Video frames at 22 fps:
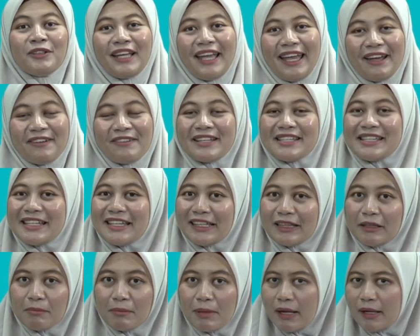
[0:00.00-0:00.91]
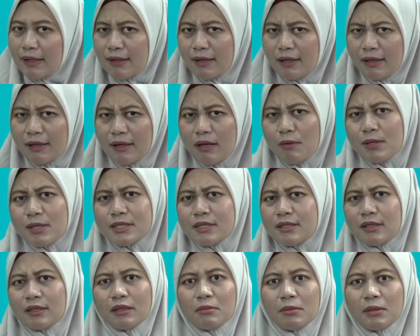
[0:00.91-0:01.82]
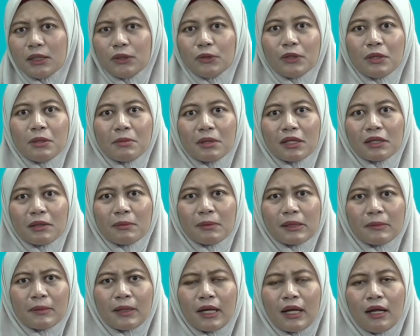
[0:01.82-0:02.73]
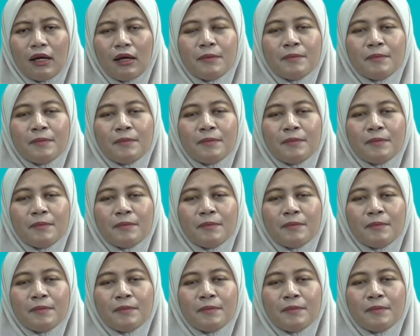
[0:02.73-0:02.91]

Oke, wajahnya tebal. Kira-kira wajahnya tebal tuh gimana teman-teman?